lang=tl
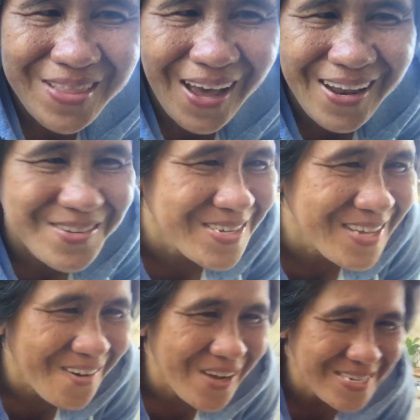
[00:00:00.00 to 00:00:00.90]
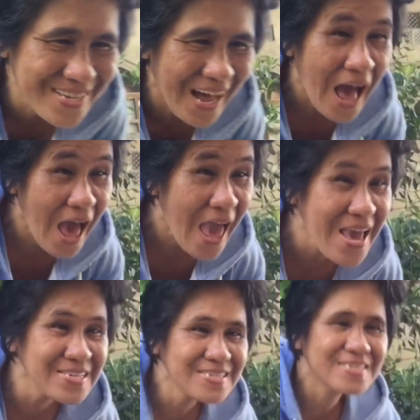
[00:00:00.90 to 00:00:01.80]
nianak pas gawas
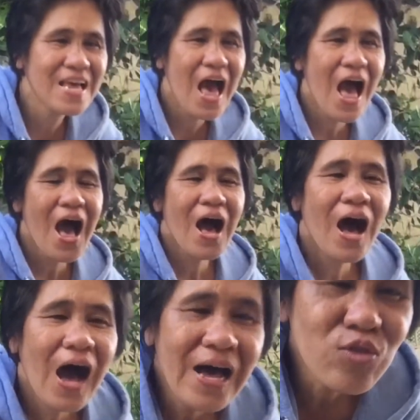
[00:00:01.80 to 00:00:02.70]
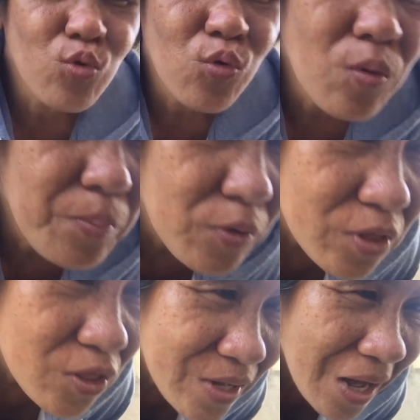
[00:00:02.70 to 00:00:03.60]
guys. Atong
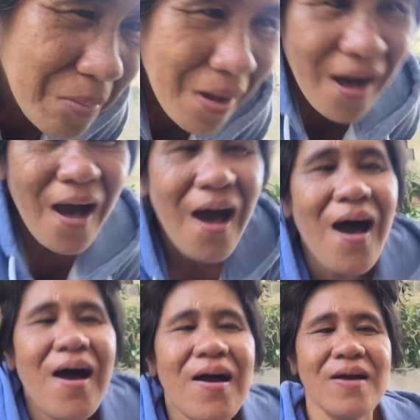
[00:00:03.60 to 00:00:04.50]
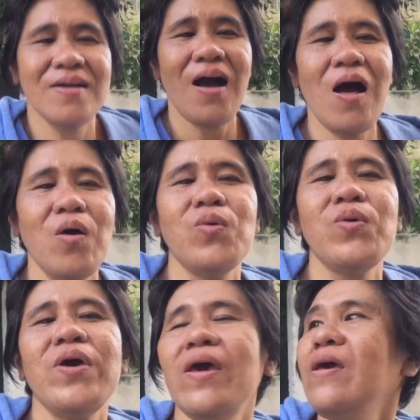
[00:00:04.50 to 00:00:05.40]
putlon ang mga
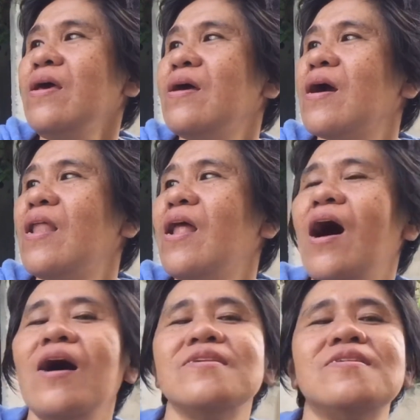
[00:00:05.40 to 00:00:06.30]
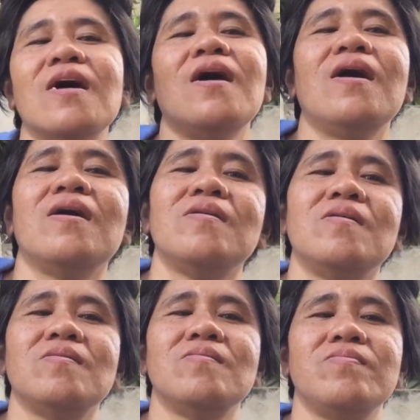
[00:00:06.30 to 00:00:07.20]
kahoy na naa sa
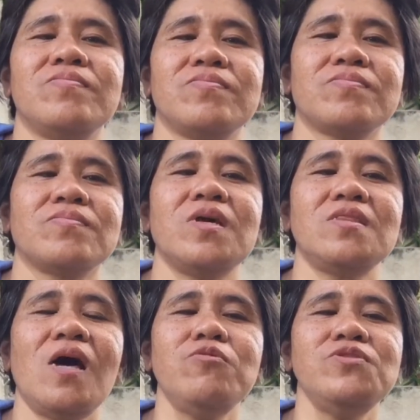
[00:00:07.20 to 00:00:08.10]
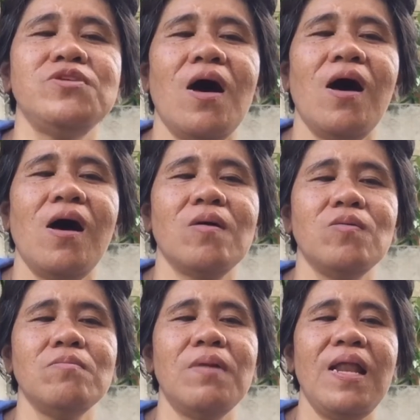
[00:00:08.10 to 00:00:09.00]
katapon sa
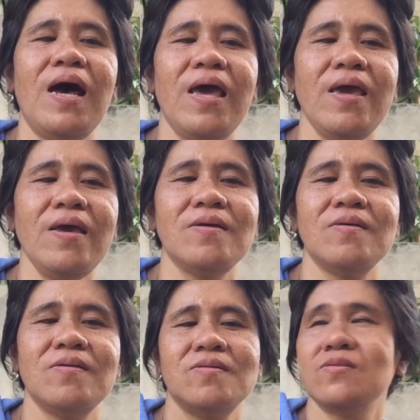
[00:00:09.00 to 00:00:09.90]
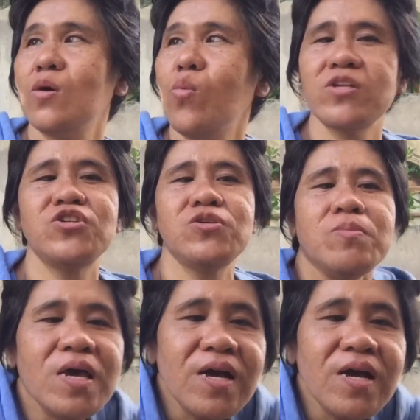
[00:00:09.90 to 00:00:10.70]
akong balay. So watch me